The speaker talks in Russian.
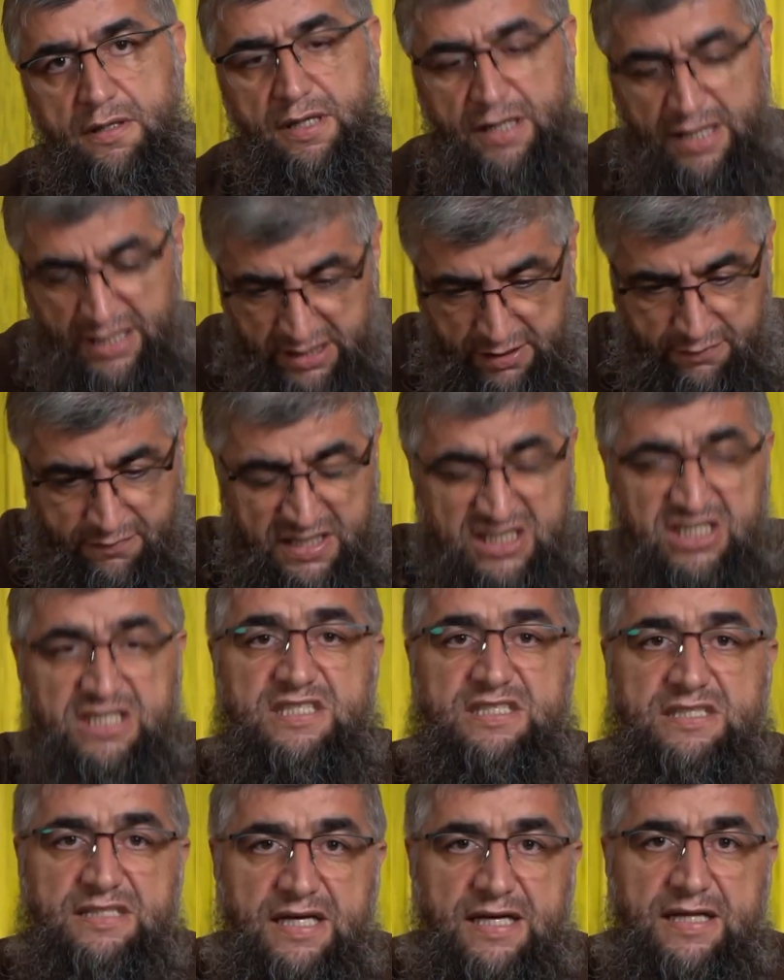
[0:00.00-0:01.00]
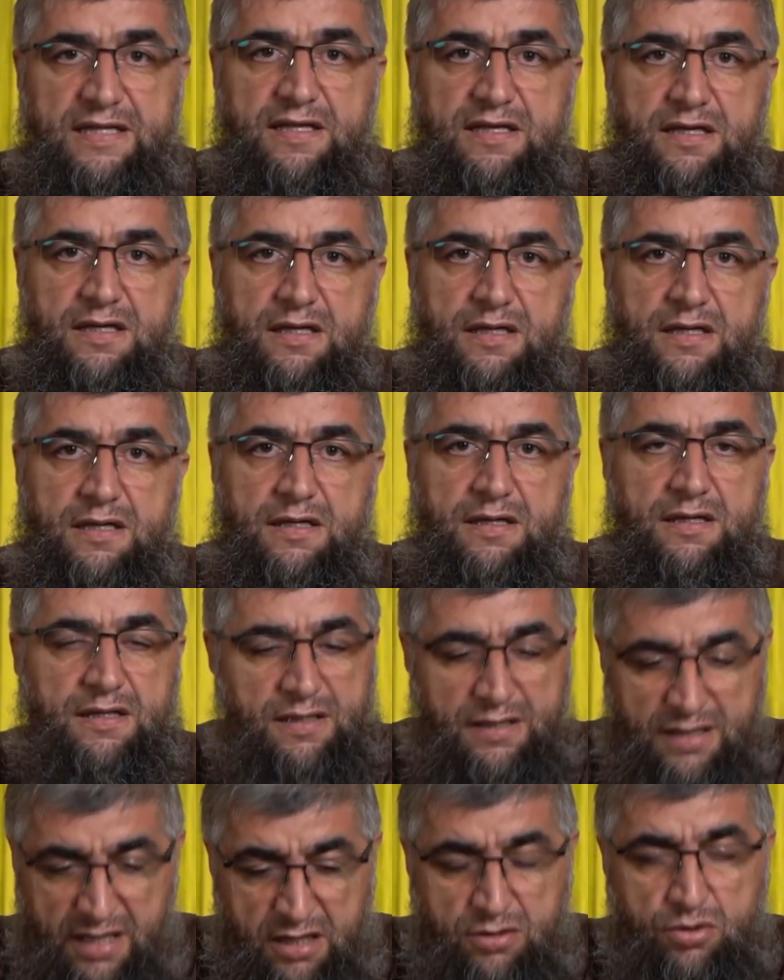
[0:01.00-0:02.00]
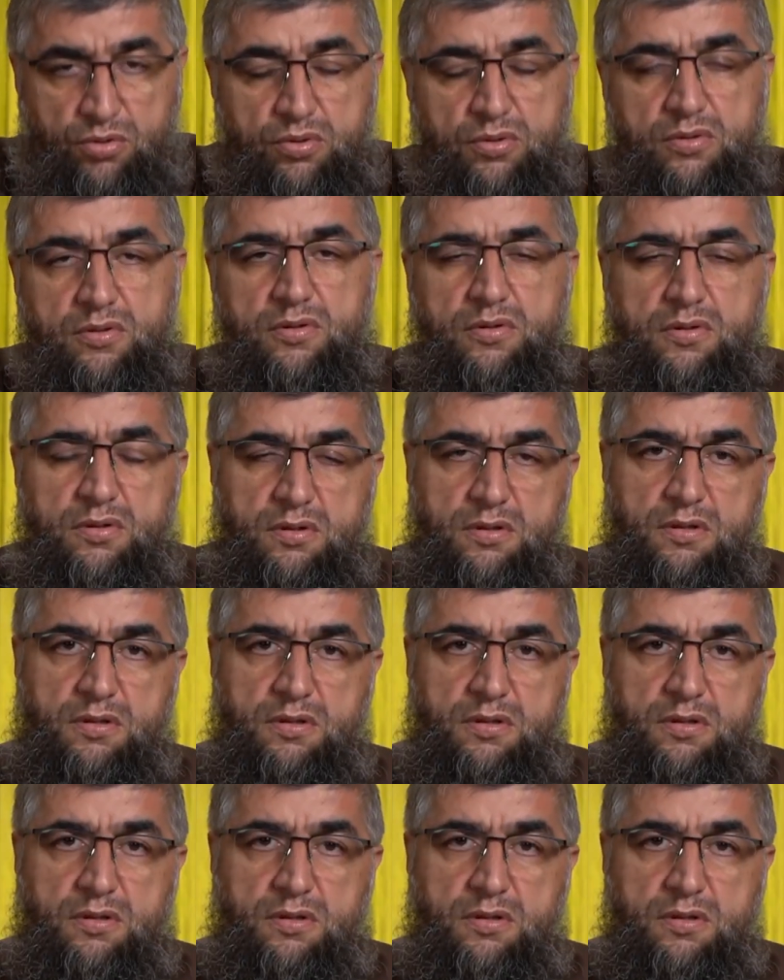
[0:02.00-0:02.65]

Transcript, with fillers: Это ваш иснат. Нету.